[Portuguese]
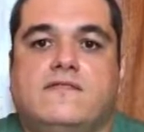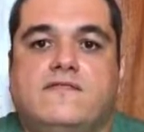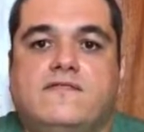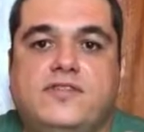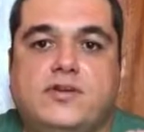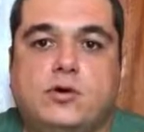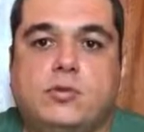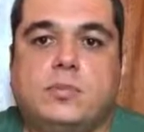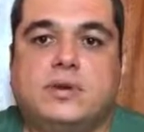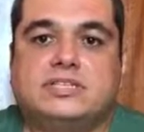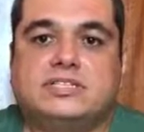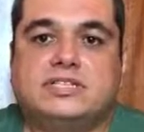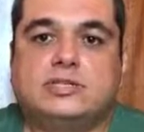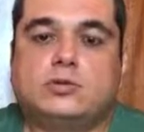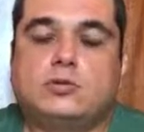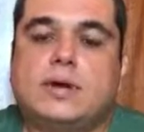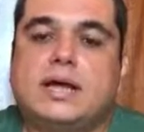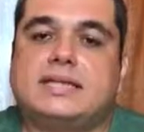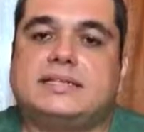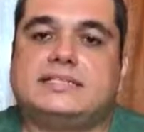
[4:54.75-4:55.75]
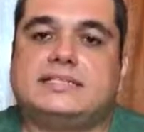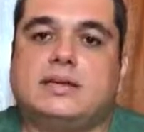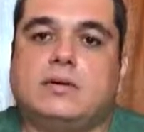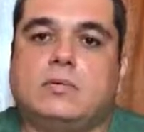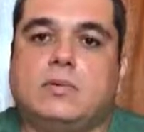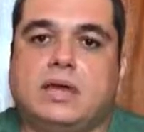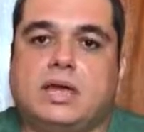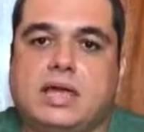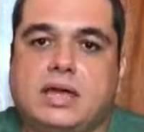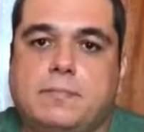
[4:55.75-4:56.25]
Viu uma
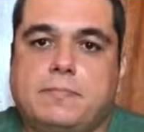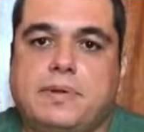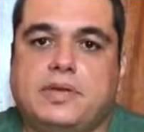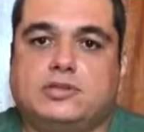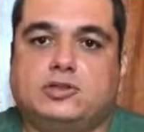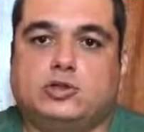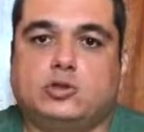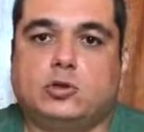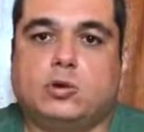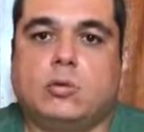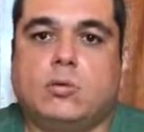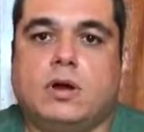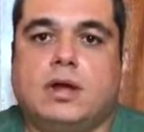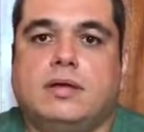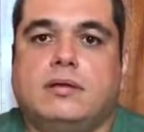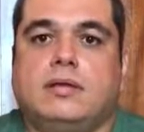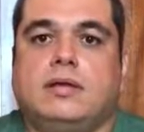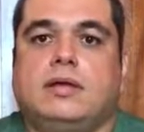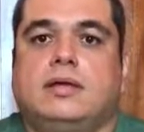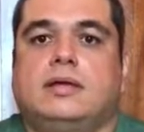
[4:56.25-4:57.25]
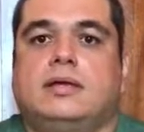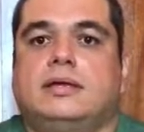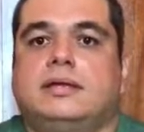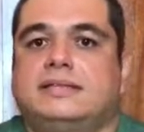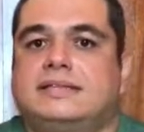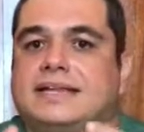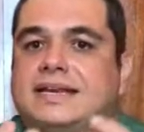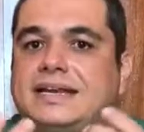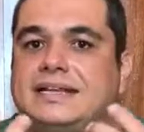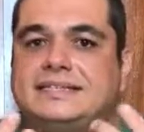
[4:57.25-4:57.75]
situação em que a pessoa
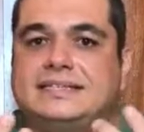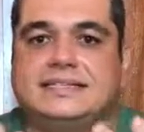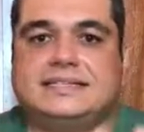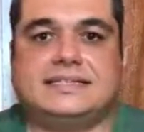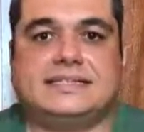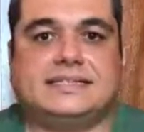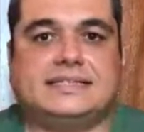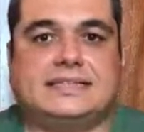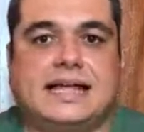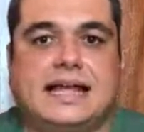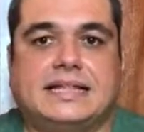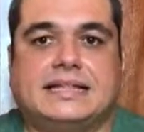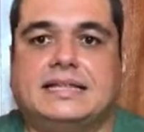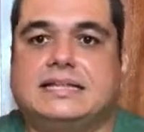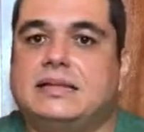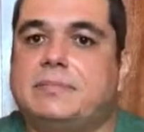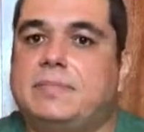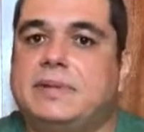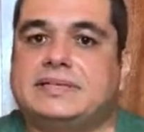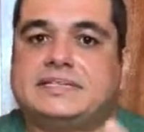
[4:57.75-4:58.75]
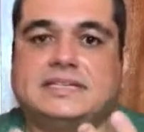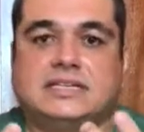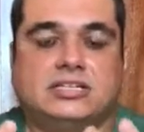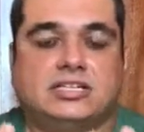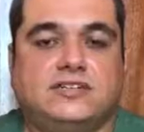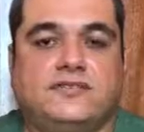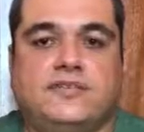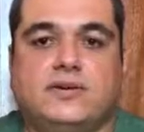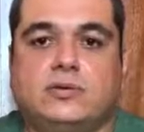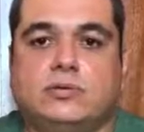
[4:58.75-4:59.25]
está necessitada, está passando
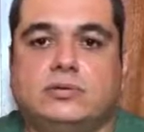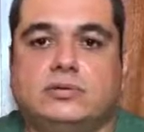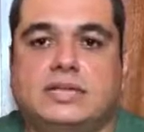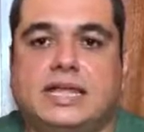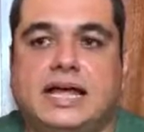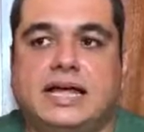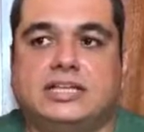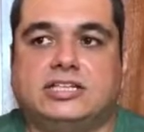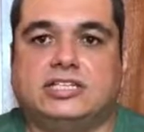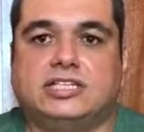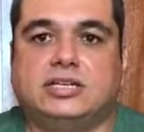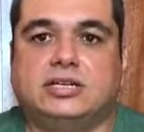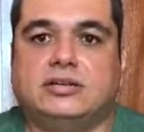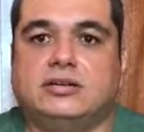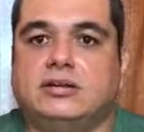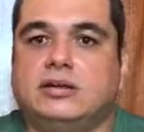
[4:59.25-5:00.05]
dificuldade?